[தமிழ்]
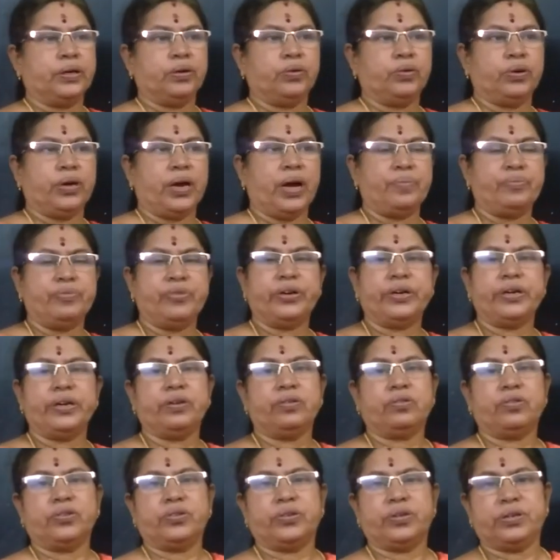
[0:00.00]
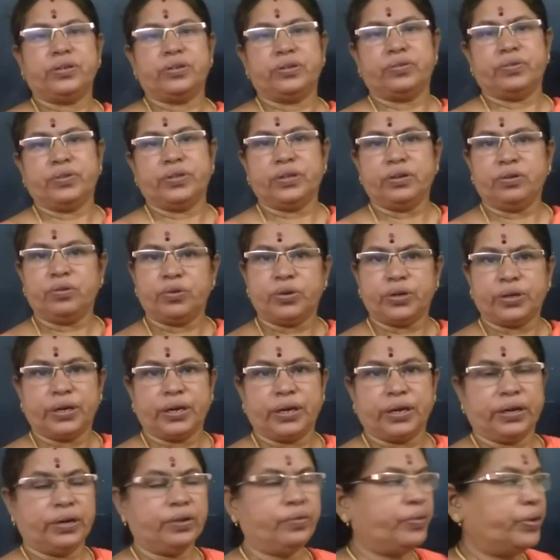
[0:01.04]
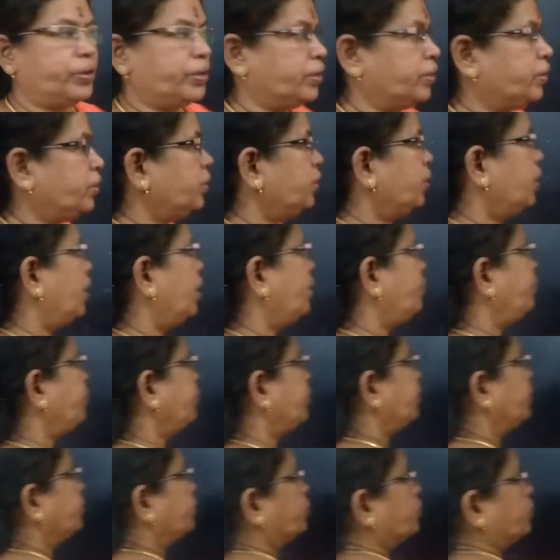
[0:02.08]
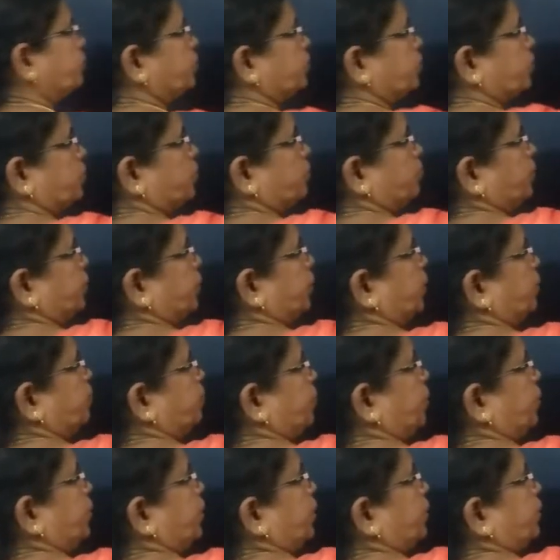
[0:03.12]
ஒரு அப்ஜெக்டிவ் கொஸ்டின்ஸ் வந்து கொடுக்குறாங்கன்னு வை அப்ஜெக்டிவ் கொஸ்டின்ஸ் அப்படிங்கிறப்ப அதில்